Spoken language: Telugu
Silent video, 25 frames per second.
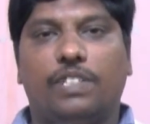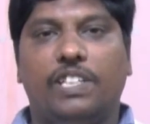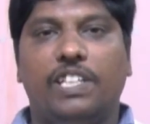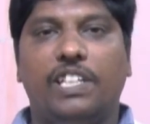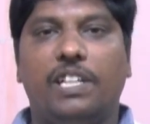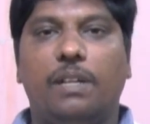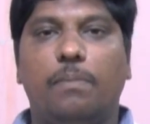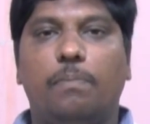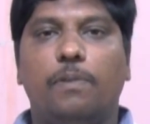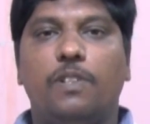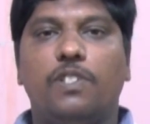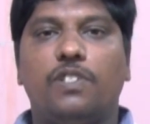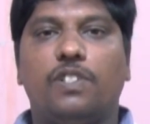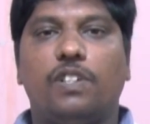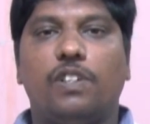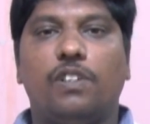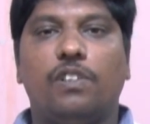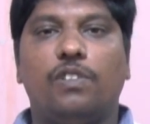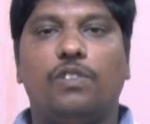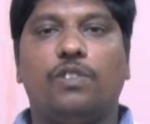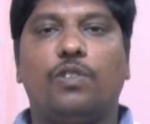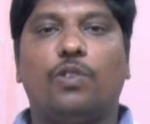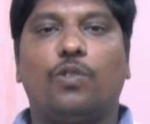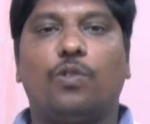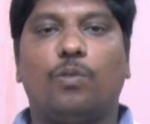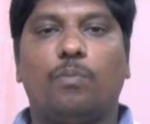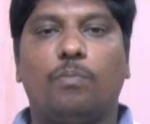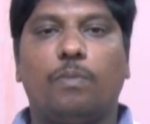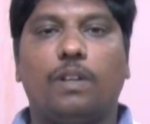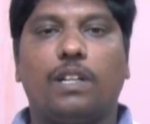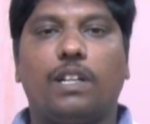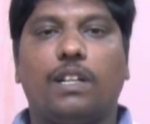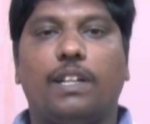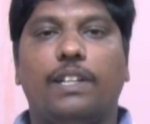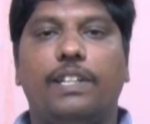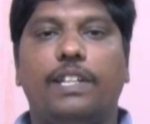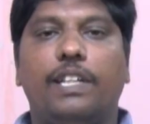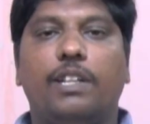టీడీపీ శ్రేణులతో
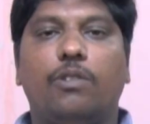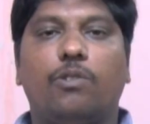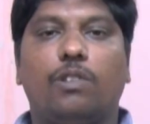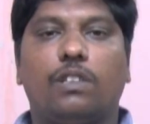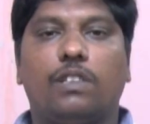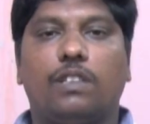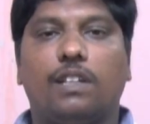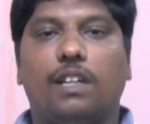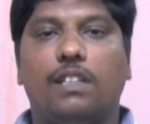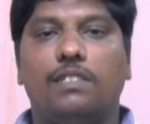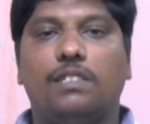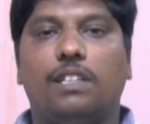కుమ్మక్కయ్యి కొత్త